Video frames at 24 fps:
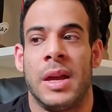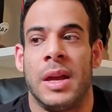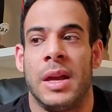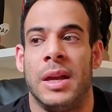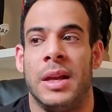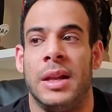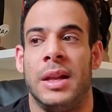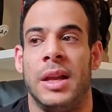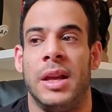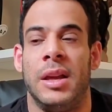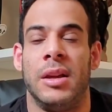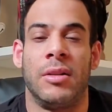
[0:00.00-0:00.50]

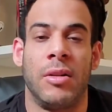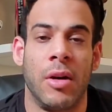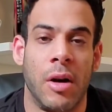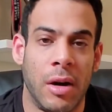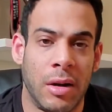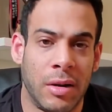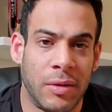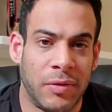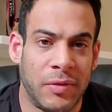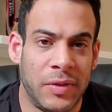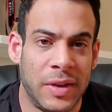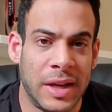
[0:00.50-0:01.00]

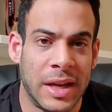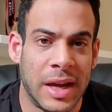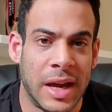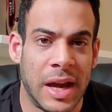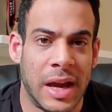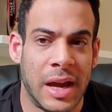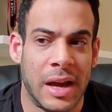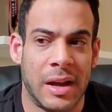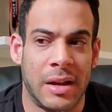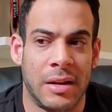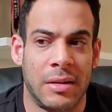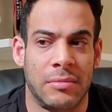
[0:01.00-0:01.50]
الايجار
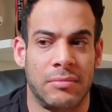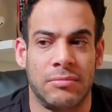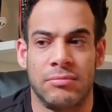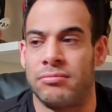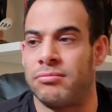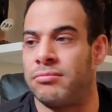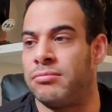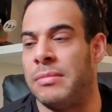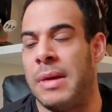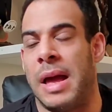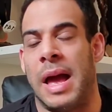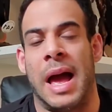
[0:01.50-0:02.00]
فيها
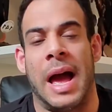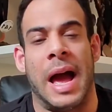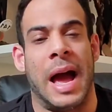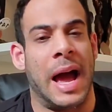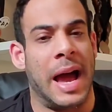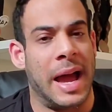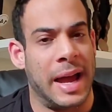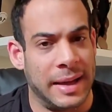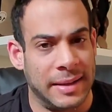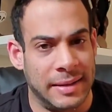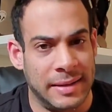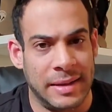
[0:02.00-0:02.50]

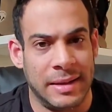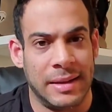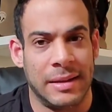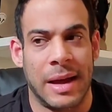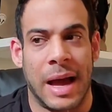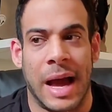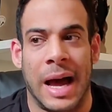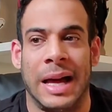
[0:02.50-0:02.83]
عادي